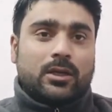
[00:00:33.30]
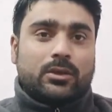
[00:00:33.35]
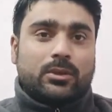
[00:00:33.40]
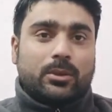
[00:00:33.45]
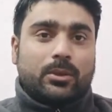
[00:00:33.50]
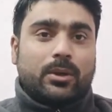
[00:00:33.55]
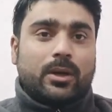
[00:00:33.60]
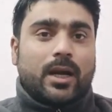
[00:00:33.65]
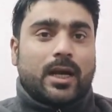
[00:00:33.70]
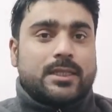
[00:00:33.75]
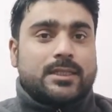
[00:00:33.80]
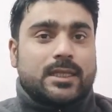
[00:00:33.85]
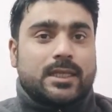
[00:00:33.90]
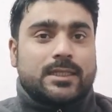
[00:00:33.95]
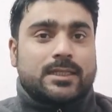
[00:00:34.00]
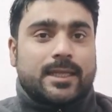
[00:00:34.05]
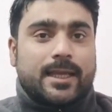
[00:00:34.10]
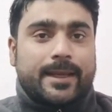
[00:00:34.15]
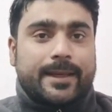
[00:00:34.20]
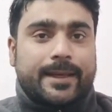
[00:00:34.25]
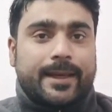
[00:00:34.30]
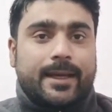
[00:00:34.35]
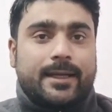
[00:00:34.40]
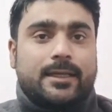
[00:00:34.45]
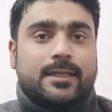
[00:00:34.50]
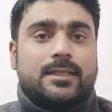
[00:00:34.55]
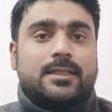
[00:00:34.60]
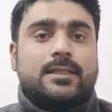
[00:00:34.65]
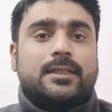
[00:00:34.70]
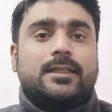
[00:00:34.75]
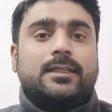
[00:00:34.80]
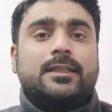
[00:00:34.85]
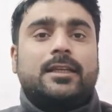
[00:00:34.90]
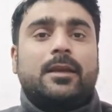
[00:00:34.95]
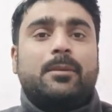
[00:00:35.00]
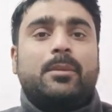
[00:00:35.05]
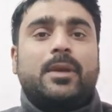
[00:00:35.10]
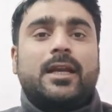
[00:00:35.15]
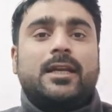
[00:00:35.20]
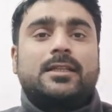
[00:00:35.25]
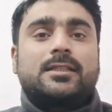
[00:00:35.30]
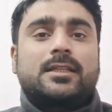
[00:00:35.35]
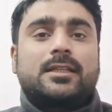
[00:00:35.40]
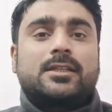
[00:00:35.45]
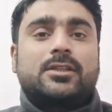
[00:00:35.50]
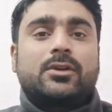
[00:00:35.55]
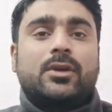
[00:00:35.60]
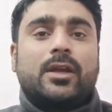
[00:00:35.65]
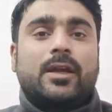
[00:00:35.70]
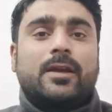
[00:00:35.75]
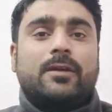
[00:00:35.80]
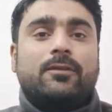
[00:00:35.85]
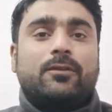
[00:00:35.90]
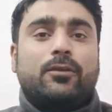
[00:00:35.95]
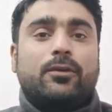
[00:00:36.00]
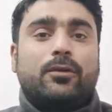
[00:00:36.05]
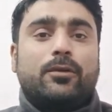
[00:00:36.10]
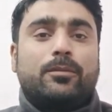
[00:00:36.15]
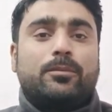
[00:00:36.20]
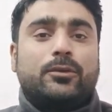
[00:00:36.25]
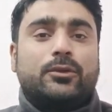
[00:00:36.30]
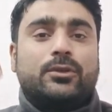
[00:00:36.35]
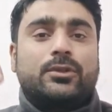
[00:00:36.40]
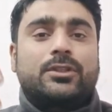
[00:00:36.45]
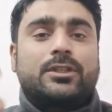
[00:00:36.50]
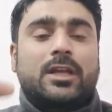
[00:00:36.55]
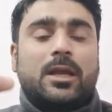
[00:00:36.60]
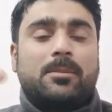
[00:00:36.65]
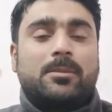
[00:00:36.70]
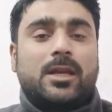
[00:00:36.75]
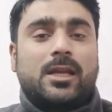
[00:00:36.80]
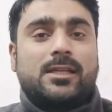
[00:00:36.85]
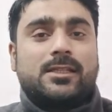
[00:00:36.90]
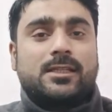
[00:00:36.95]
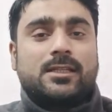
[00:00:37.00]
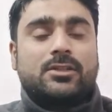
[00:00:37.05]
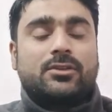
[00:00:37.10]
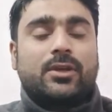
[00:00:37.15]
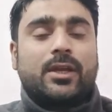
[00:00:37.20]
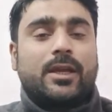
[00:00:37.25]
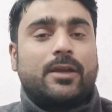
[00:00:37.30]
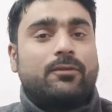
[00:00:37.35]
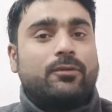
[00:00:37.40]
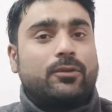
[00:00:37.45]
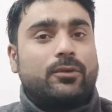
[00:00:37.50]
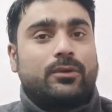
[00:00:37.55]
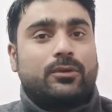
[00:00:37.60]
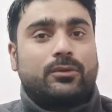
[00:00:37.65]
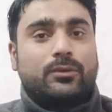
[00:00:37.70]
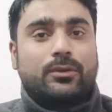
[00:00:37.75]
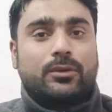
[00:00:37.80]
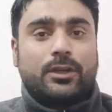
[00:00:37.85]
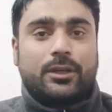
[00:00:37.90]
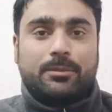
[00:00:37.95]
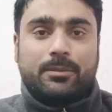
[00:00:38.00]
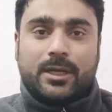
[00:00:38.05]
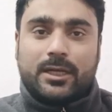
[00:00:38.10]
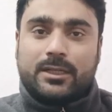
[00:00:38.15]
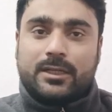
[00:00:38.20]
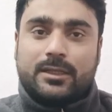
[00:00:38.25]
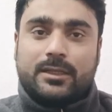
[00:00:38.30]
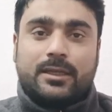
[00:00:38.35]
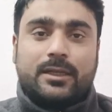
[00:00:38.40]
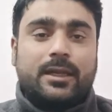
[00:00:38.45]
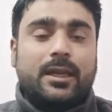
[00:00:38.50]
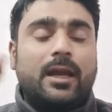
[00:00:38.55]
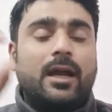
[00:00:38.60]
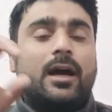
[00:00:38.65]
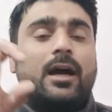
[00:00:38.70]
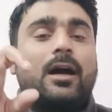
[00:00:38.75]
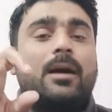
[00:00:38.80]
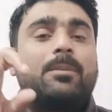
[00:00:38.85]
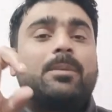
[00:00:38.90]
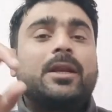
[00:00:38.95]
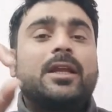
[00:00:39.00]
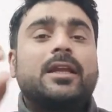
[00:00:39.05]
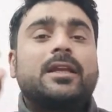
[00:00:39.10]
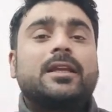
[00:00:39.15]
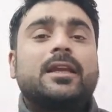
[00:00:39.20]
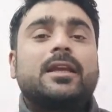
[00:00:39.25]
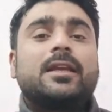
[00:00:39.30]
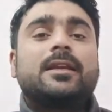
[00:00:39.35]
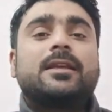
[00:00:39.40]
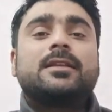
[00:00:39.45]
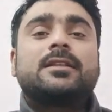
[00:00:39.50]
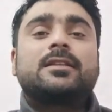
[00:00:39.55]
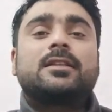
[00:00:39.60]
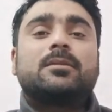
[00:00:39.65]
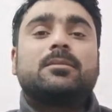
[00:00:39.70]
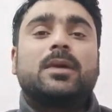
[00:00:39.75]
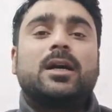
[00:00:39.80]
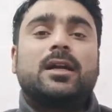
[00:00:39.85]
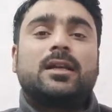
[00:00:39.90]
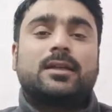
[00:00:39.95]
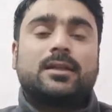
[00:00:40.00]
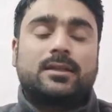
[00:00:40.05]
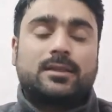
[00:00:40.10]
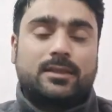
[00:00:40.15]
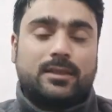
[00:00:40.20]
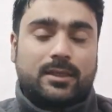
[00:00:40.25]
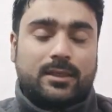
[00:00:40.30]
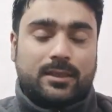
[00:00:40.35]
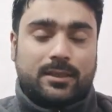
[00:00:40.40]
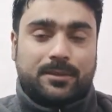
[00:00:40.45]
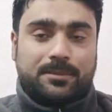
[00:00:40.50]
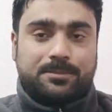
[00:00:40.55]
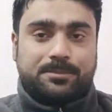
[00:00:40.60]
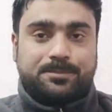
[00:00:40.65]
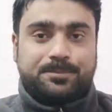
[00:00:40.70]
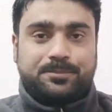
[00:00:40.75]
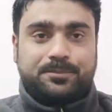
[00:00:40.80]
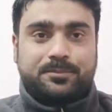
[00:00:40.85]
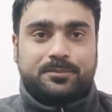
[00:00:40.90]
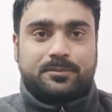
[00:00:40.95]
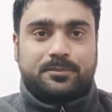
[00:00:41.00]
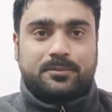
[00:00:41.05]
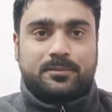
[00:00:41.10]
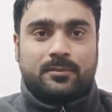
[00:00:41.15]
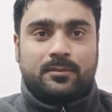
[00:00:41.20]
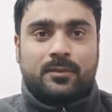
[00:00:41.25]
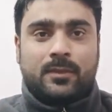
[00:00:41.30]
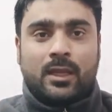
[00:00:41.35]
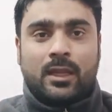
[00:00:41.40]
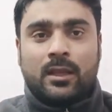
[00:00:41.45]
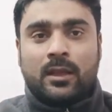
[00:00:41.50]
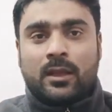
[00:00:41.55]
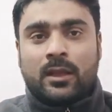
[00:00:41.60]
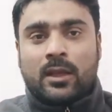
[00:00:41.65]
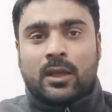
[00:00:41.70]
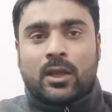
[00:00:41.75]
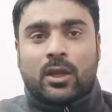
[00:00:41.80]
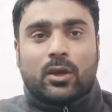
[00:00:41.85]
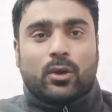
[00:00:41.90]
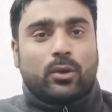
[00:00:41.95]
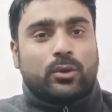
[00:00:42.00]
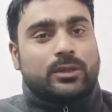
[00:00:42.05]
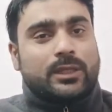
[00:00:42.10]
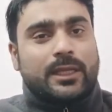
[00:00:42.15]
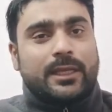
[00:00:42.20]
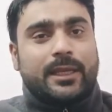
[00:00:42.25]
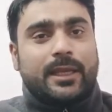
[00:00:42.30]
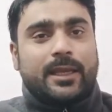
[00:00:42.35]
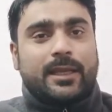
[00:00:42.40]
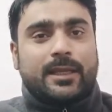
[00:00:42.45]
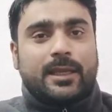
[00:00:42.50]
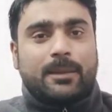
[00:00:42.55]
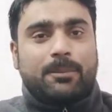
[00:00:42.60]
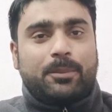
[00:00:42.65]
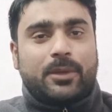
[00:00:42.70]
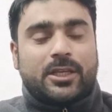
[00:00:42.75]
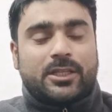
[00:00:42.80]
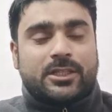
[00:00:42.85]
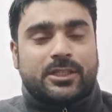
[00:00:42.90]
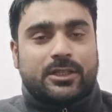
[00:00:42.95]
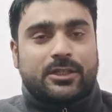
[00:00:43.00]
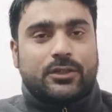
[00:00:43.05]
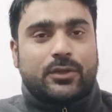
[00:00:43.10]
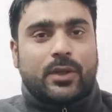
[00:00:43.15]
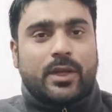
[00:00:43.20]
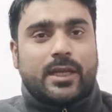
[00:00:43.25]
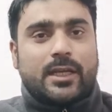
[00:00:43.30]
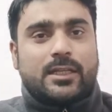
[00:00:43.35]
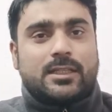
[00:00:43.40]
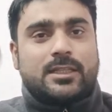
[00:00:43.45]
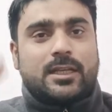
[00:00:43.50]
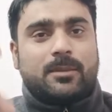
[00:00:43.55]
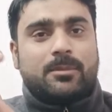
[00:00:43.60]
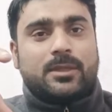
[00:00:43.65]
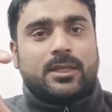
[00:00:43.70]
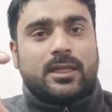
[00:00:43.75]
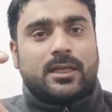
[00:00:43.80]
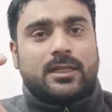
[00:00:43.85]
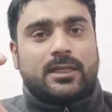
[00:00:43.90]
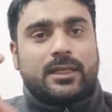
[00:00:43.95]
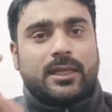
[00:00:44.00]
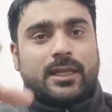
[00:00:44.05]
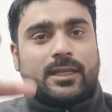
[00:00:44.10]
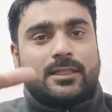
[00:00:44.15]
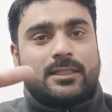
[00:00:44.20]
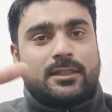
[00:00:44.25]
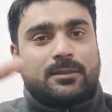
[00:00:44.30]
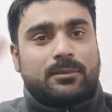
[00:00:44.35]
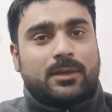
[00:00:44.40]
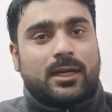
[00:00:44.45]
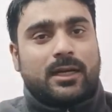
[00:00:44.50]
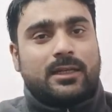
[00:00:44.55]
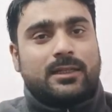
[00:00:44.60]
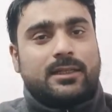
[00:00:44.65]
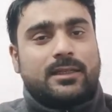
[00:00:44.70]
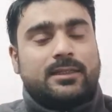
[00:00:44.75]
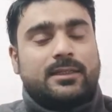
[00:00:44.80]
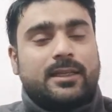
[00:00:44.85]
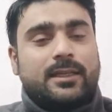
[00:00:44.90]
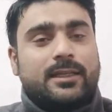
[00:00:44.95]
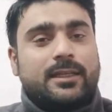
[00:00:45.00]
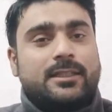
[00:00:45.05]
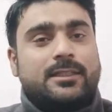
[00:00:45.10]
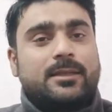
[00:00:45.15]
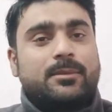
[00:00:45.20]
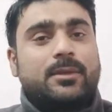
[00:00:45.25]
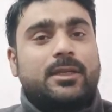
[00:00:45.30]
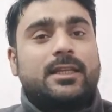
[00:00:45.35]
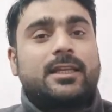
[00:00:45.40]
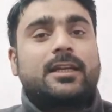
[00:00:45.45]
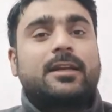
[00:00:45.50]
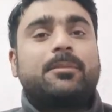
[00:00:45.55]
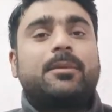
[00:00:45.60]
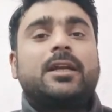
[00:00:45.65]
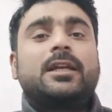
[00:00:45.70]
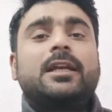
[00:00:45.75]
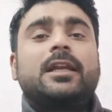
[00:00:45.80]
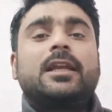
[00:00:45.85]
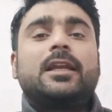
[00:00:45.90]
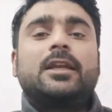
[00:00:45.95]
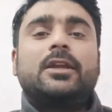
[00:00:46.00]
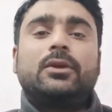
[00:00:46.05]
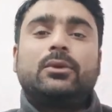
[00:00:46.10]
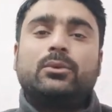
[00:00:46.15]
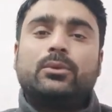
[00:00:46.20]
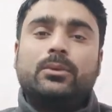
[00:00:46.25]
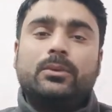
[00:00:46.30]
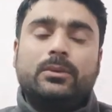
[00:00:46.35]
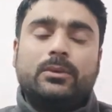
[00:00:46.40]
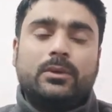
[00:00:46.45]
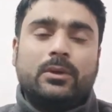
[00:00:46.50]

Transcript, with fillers: तो अक्सर साइकेट्रिस्ट ये मेडिसिन जो है वो मूड स्टेबलाइज़र जो है वो उनको रिकमेंड करते हैं कि आपने ये इस्तेमाल करते रहना है होता ये है कि पेशेंट जो है जब तक ये इस्तेमाल करता है ये समझता है कि मैं ठीक हूँ